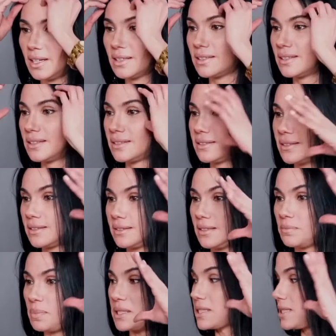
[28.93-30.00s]

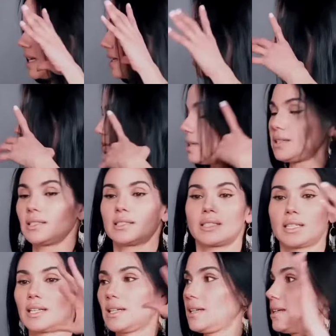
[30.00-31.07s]
del pasado
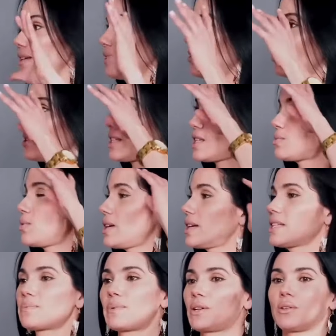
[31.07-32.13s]
entre cosas
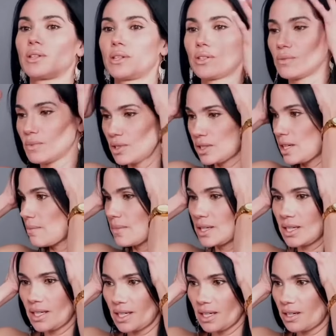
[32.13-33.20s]
buenas, pero Dios mío,
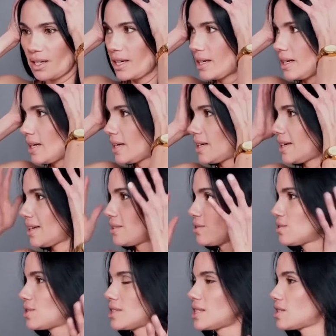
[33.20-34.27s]
también dije que,
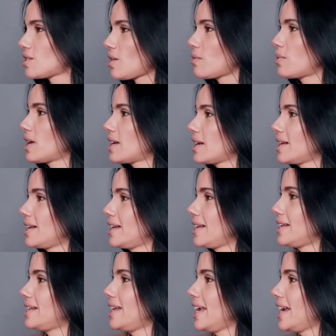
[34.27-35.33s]
no sé si estoy bien en
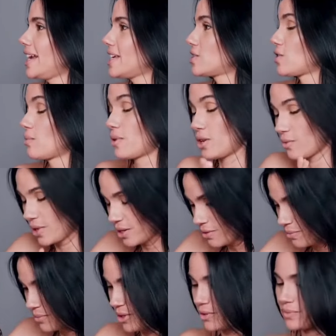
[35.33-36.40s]
leer esto. Bueno,
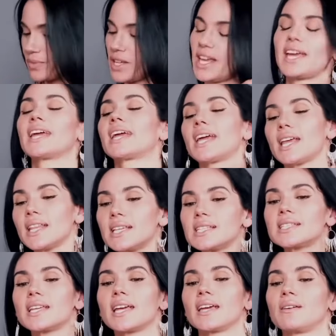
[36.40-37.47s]
bueno, pero ¿qué
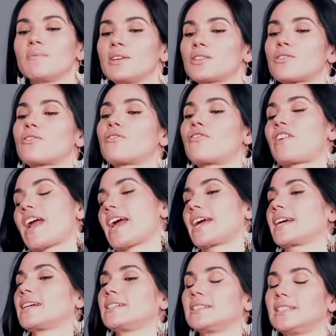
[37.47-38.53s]
dice Víctor
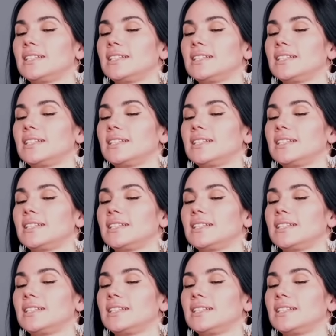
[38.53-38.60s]
Frank?